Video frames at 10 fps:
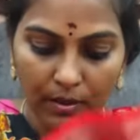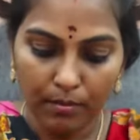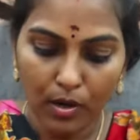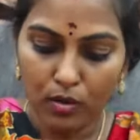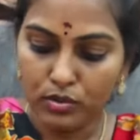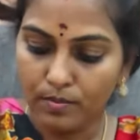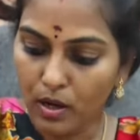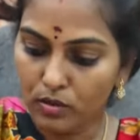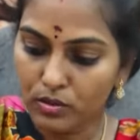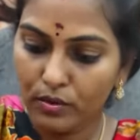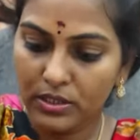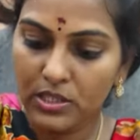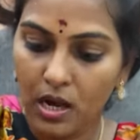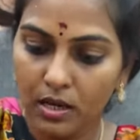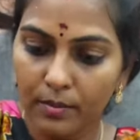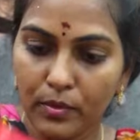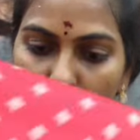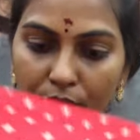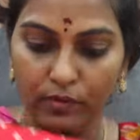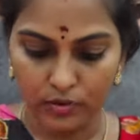బ్లౌజ్ బ్లౌజ్ కూడా చాలా
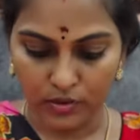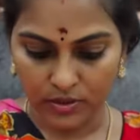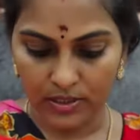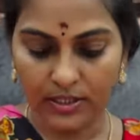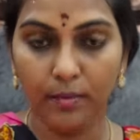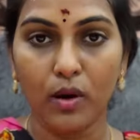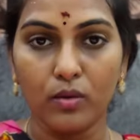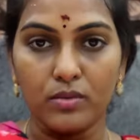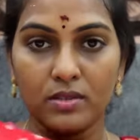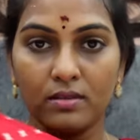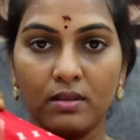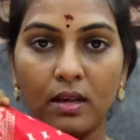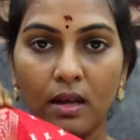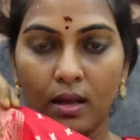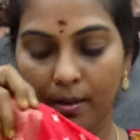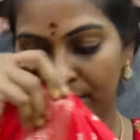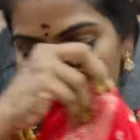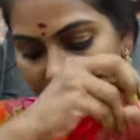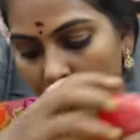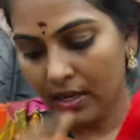బ్యూటిఫుల్ వచ్చింది ఇది బ్లౌజ్
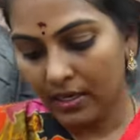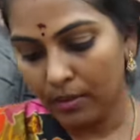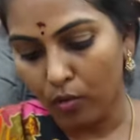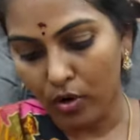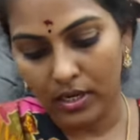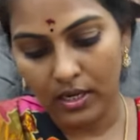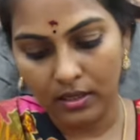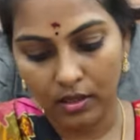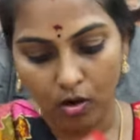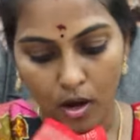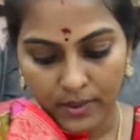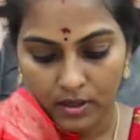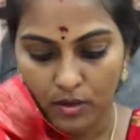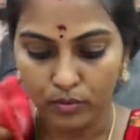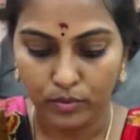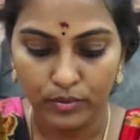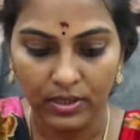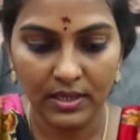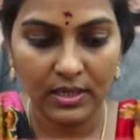ప్రతిదానికి బార్డర్ అనేది కామన్గా ఉంటుందండి